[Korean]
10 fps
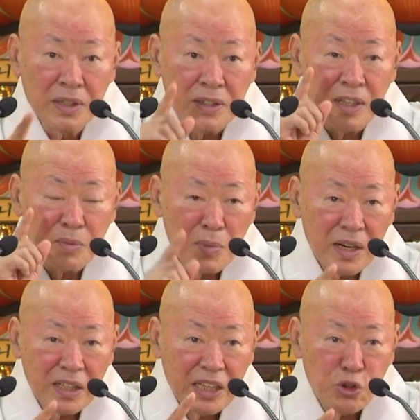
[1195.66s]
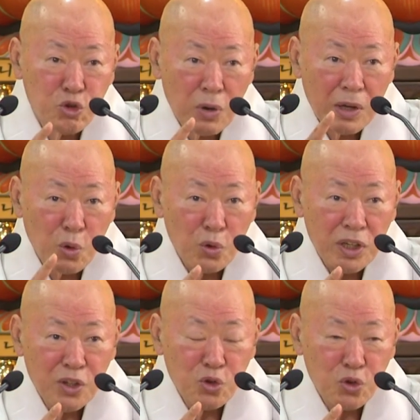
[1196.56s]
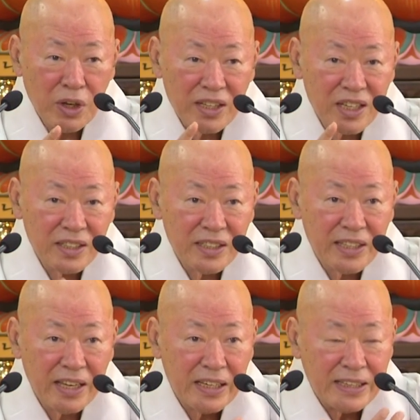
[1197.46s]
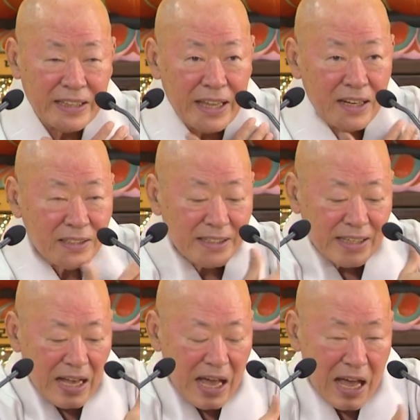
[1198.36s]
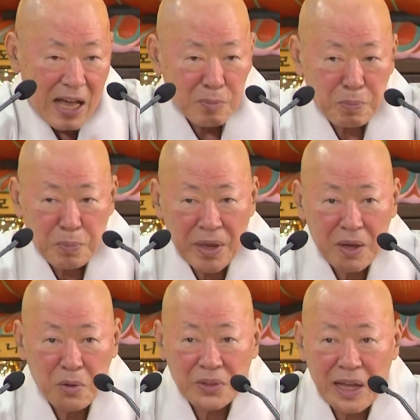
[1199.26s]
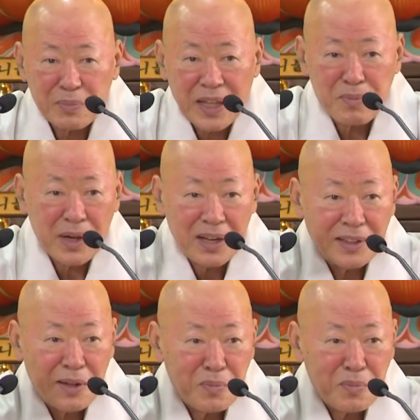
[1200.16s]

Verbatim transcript: 정말 기중한 원인 중에 첫째인 내는 싹 빼고 남탓만 한단